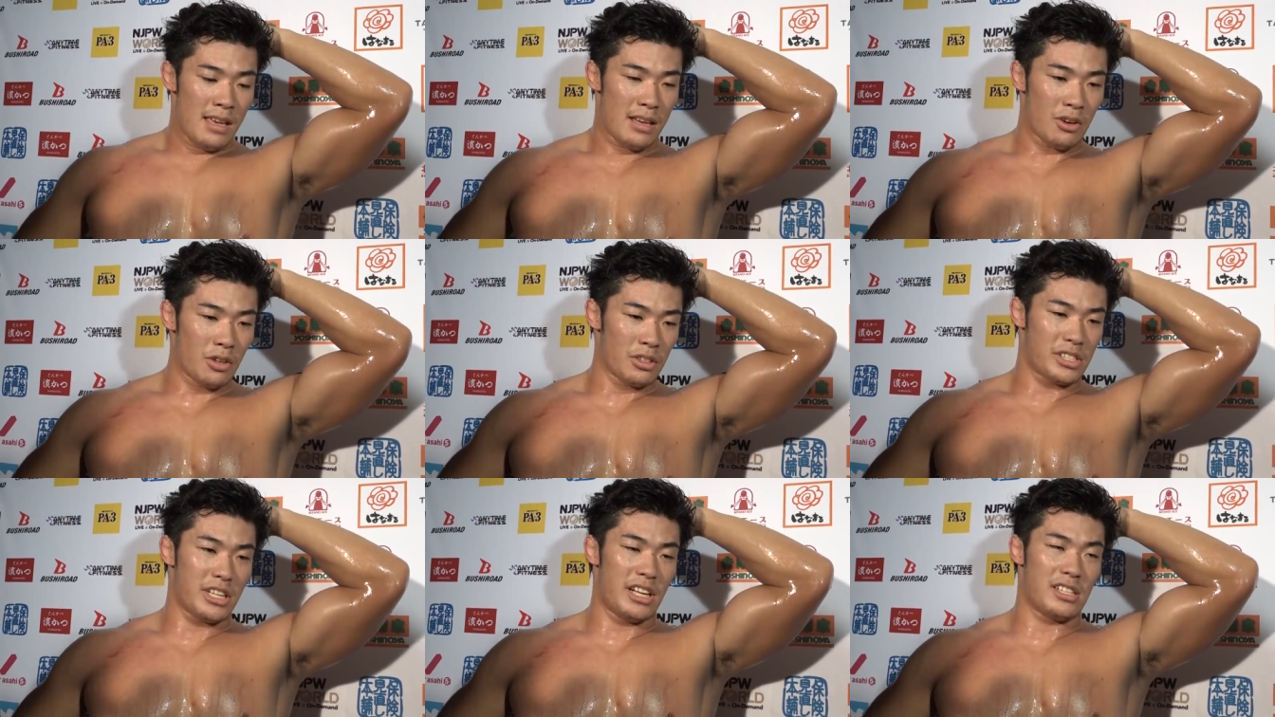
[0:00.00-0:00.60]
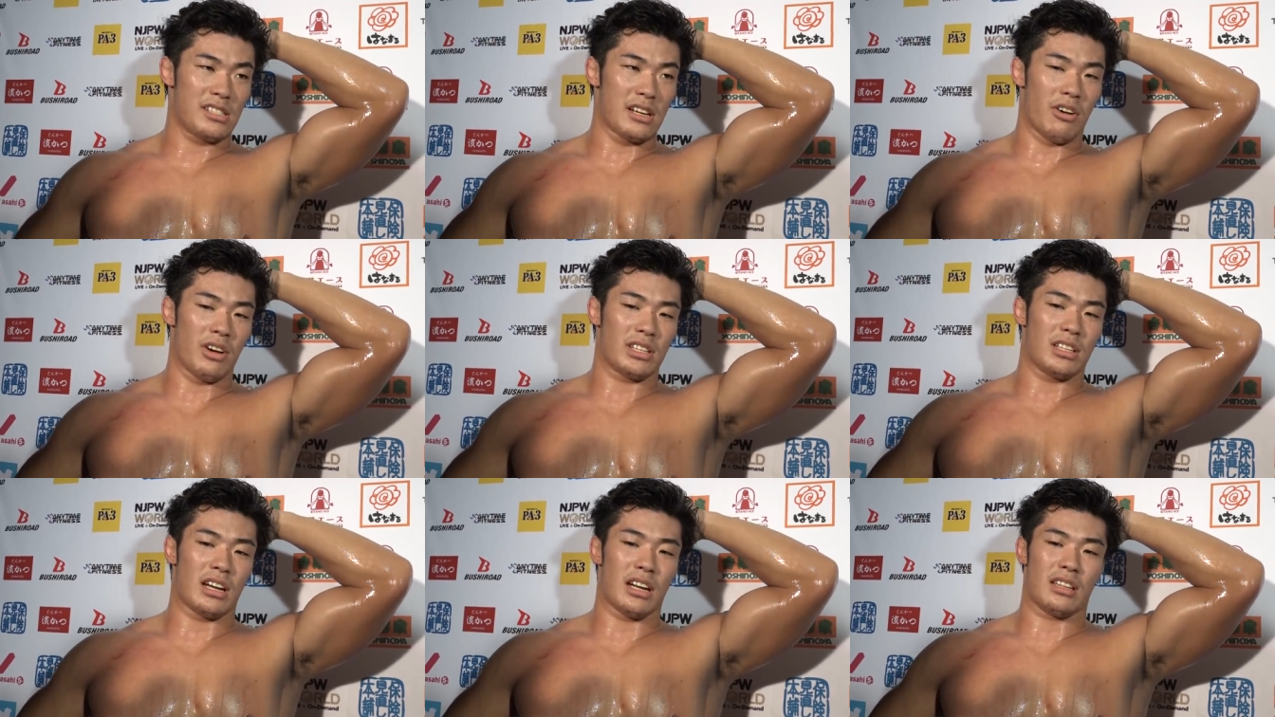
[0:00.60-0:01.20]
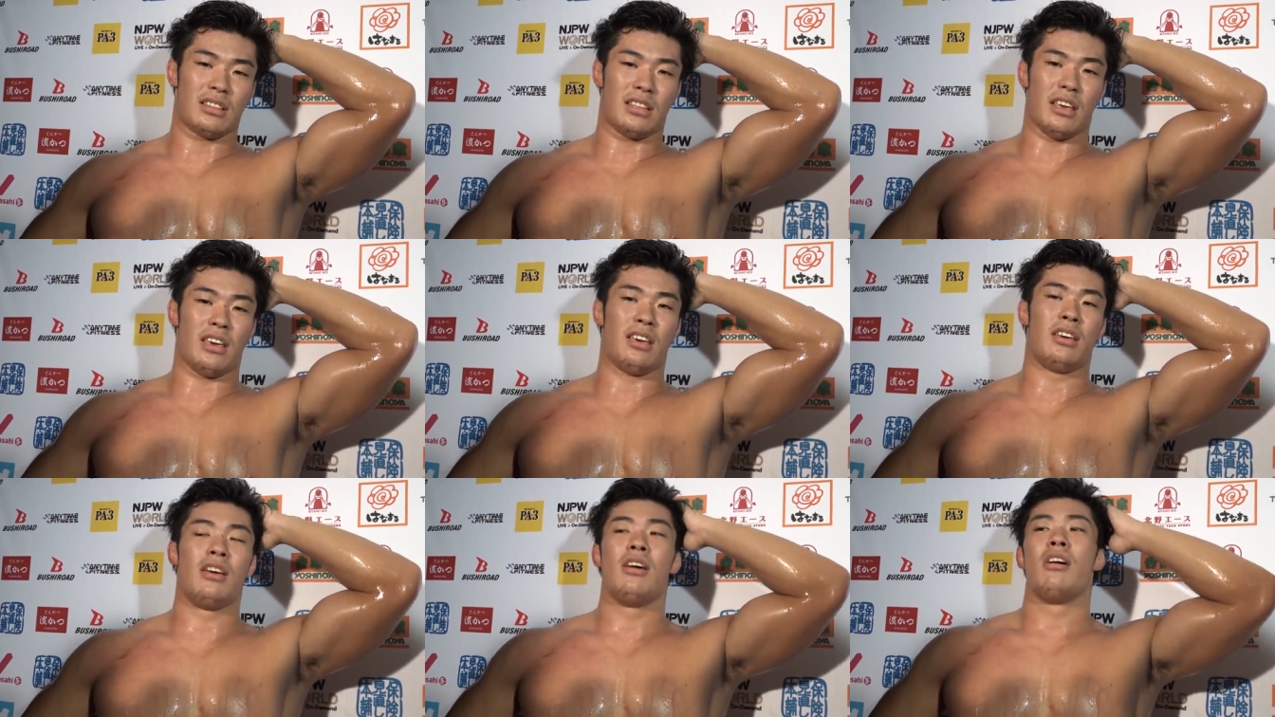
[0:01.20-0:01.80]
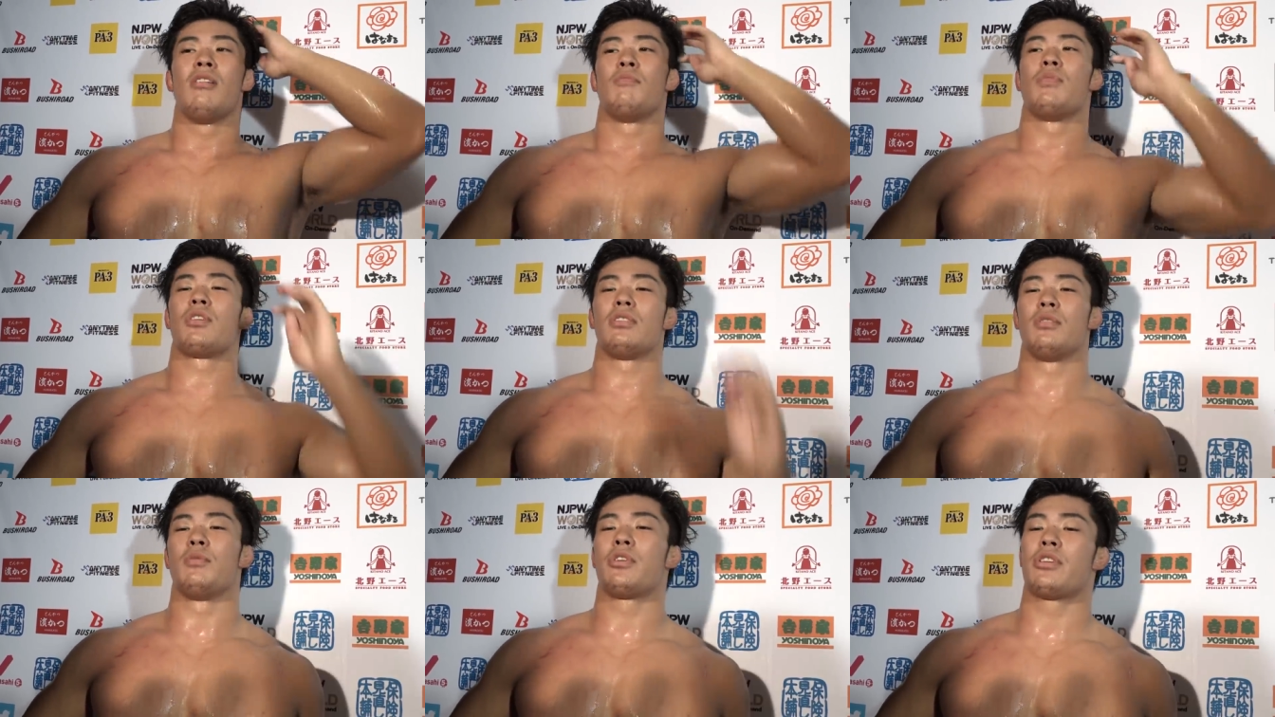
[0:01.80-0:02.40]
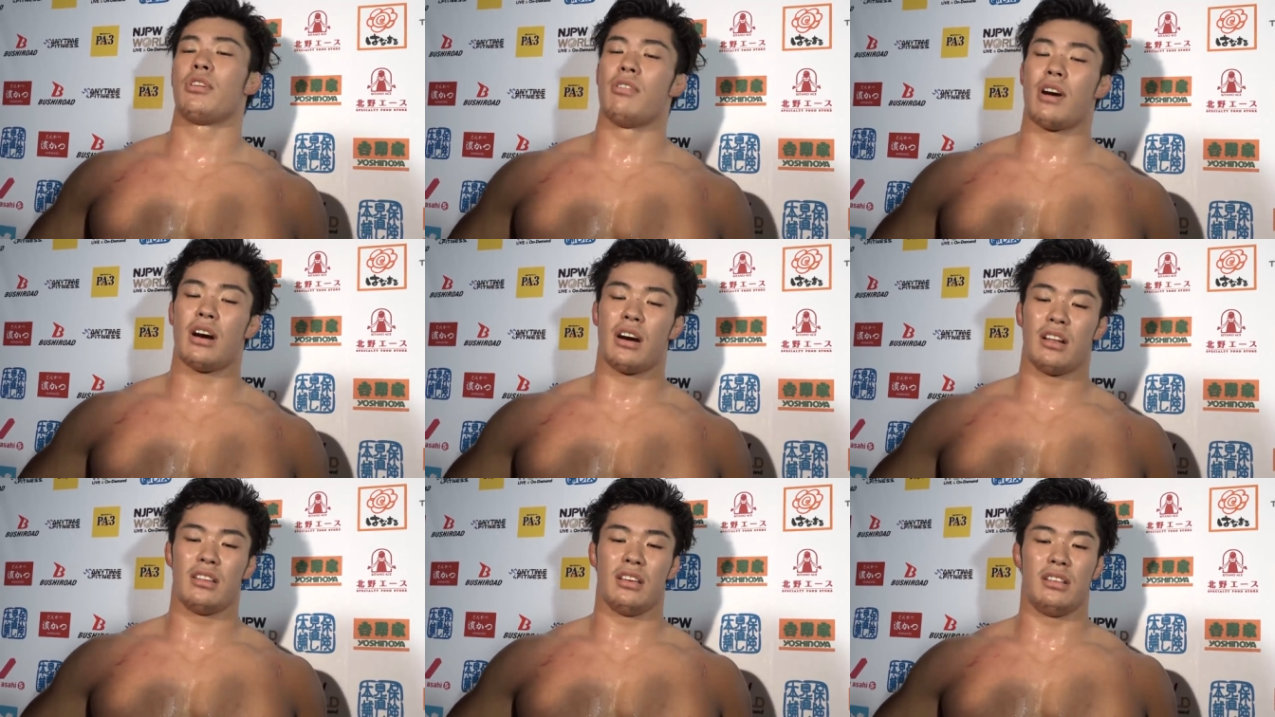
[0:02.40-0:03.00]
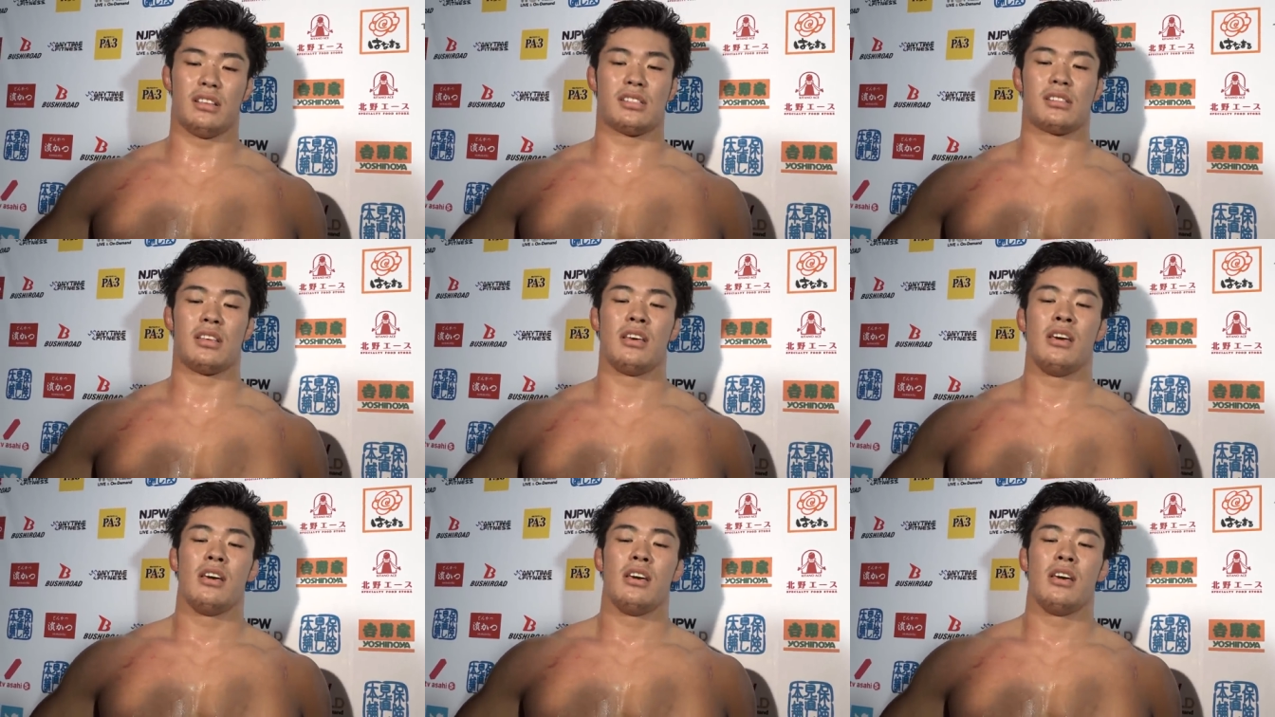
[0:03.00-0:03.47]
このシリーズが終わったからって僕の目標は変わらないです。